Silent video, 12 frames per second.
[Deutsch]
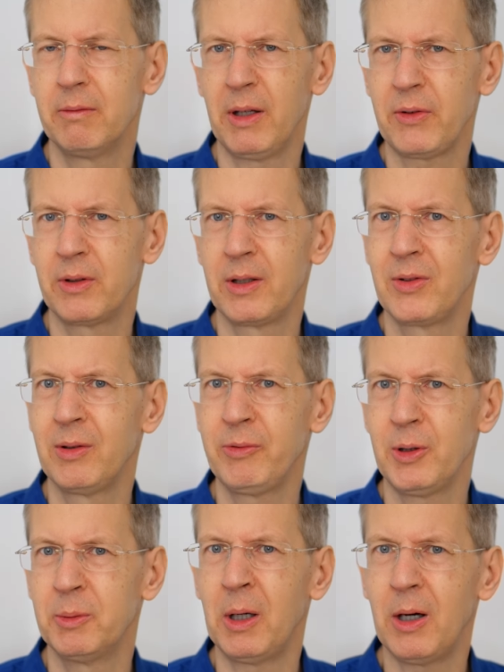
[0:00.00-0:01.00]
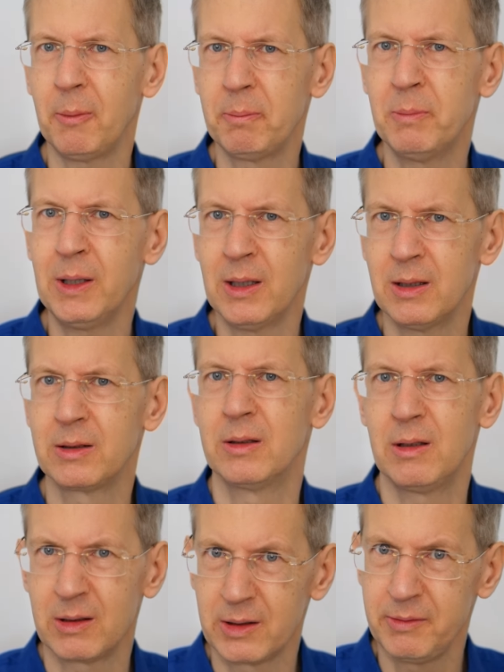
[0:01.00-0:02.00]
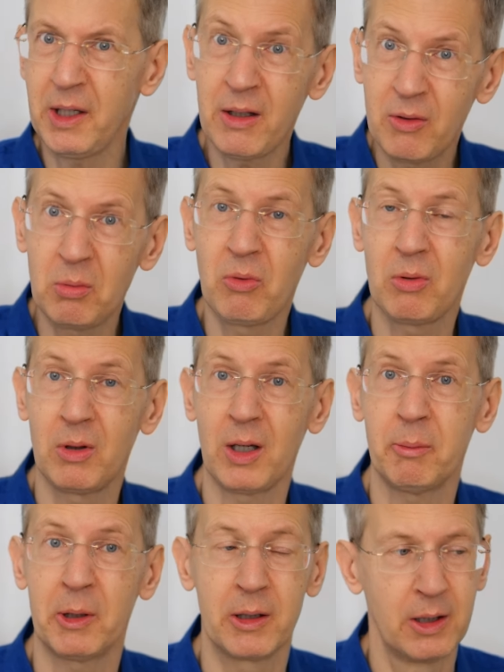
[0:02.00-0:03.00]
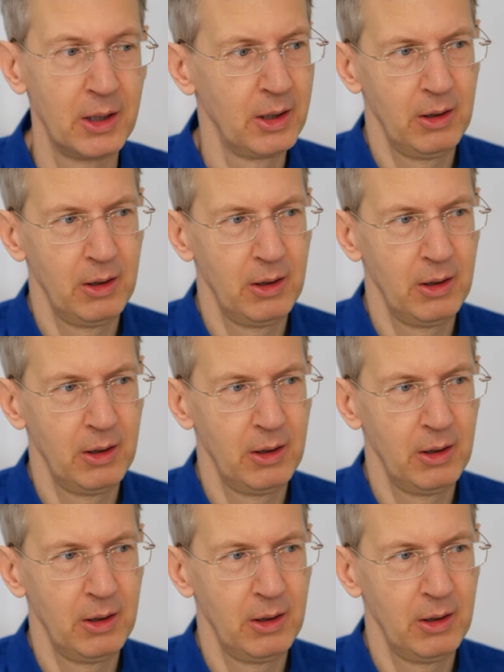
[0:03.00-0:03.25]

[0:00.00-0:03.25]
Wäre es denn nicht sinnvoll, überhaupt mal an Gewicht zuzunehmen?